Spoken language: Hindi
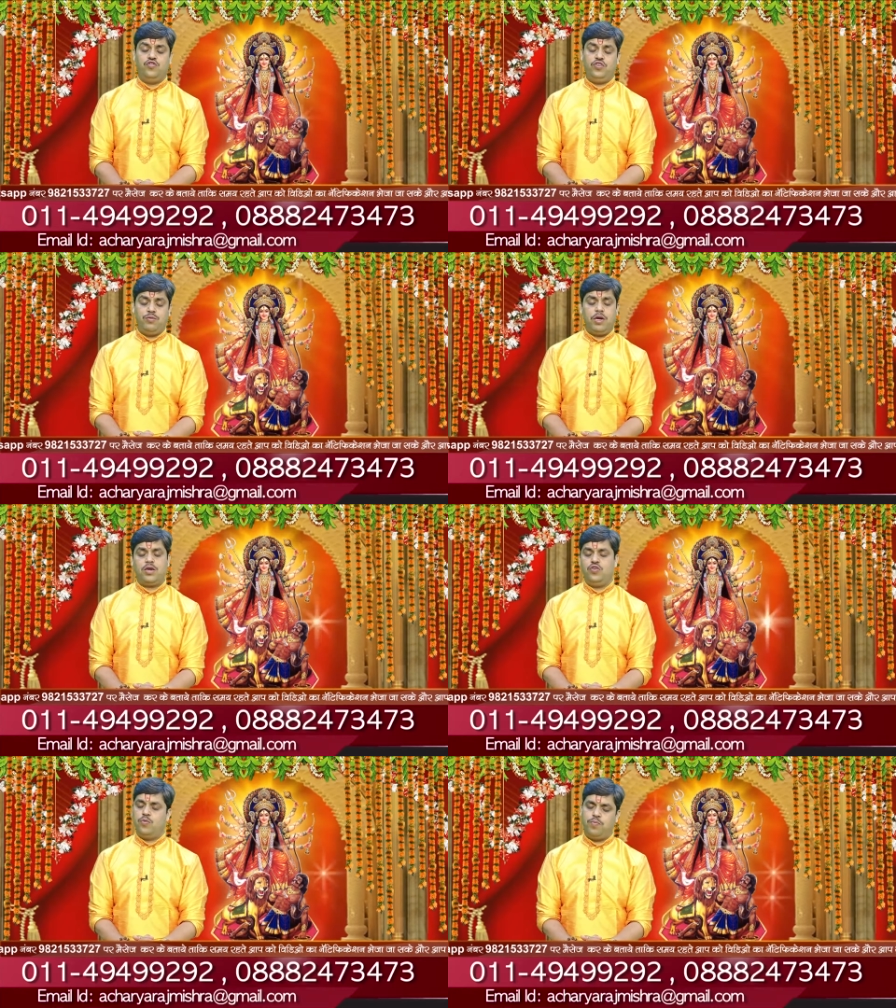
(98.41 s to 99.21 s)
जीवन
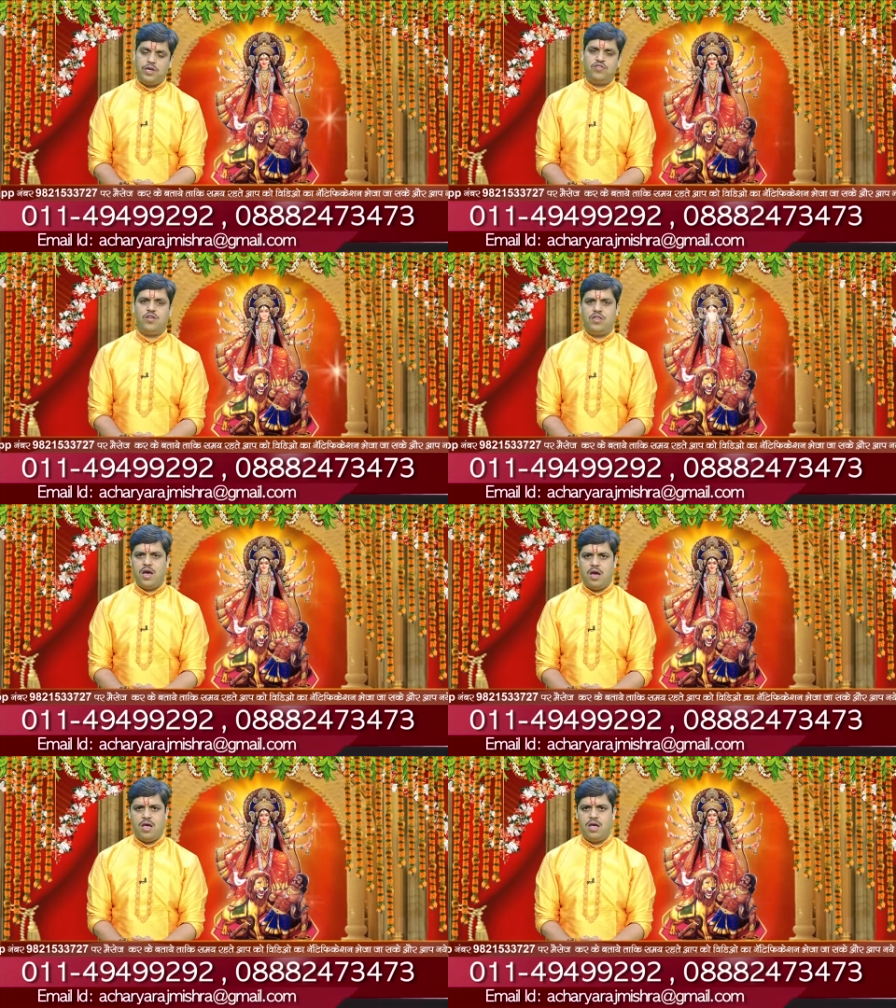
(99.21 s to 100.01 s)
की जो
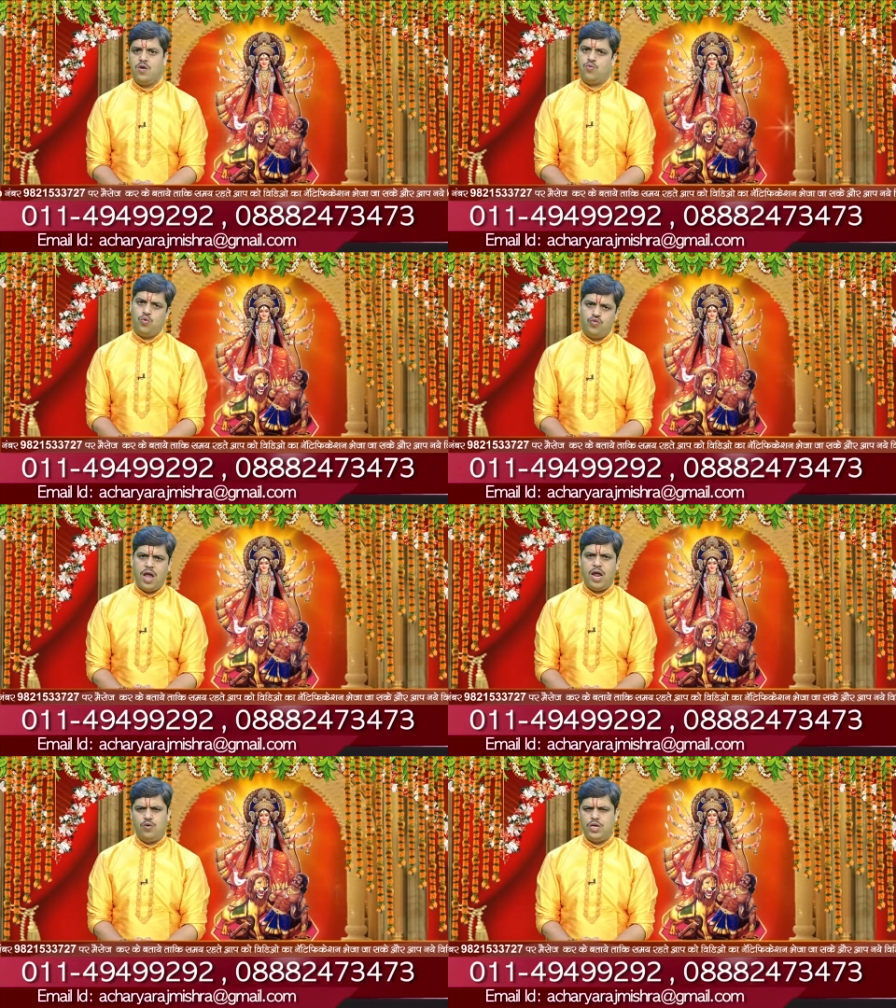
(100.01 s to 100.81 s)
परिस्थितियां हैं
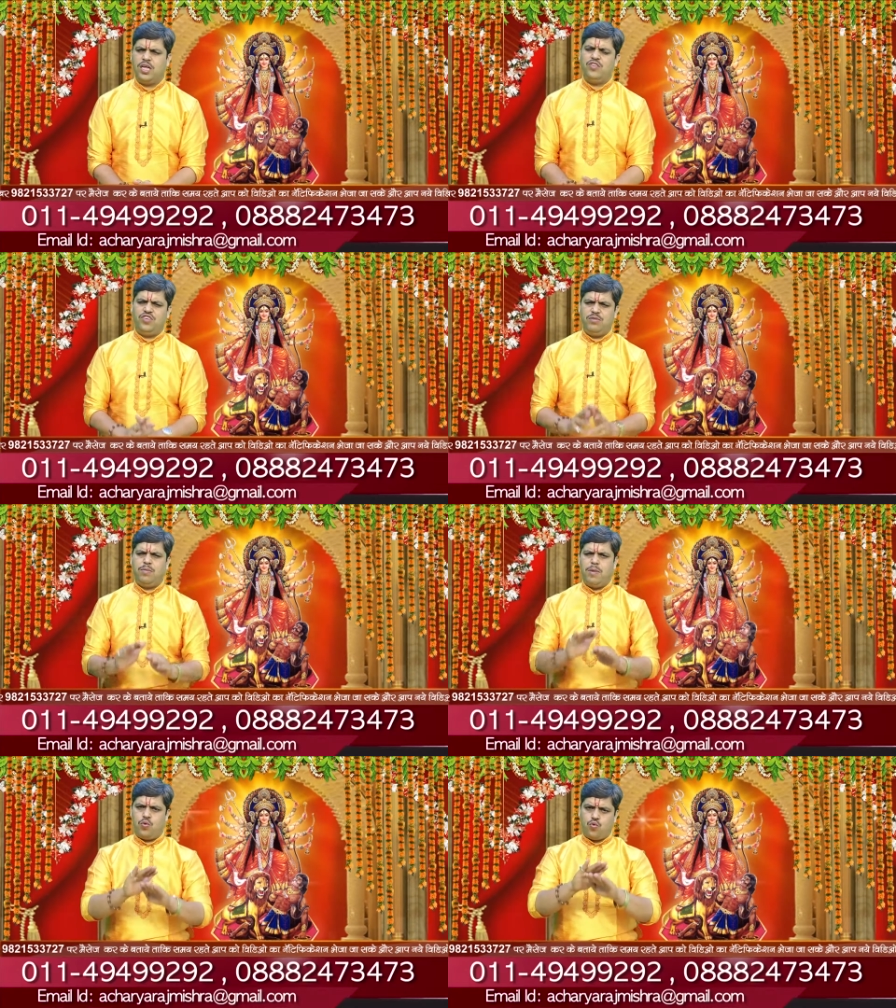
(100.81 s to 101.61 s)
उजाला हो जाता है जीवन
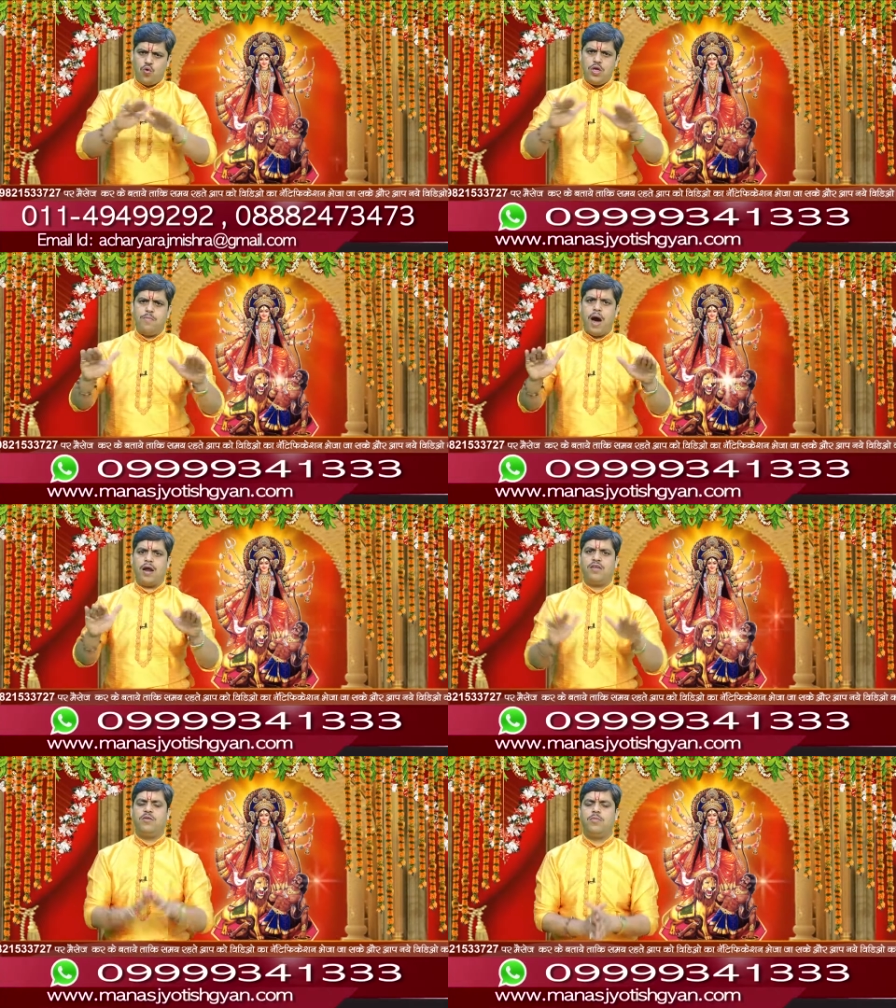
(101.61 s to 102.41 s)
में कोई
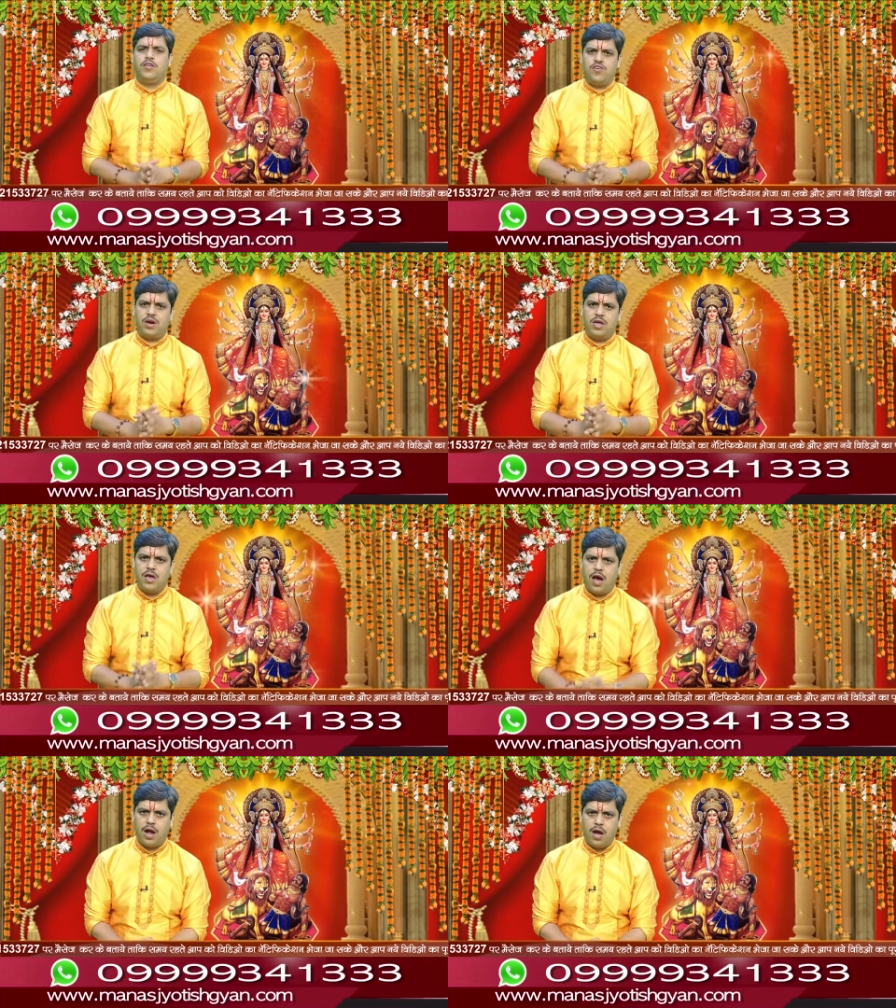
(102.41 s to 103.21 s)
मार्ग जब नज़र नहीं
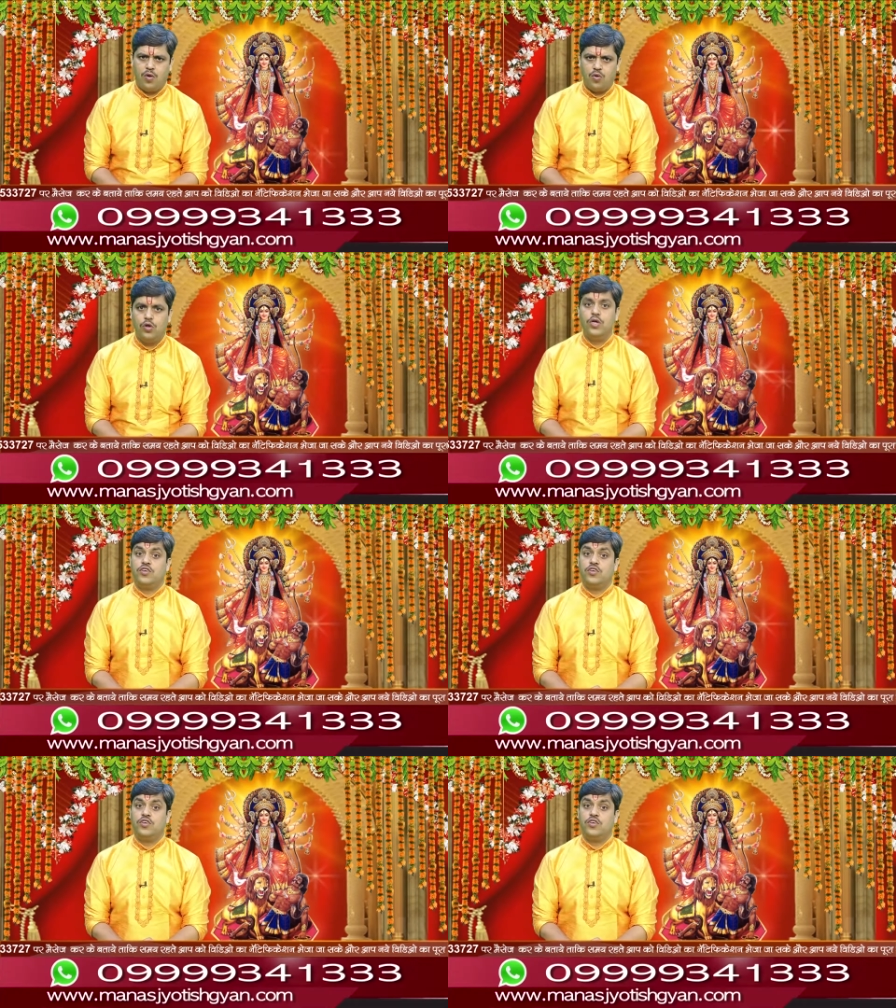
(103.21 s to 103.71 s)
आ रहा हो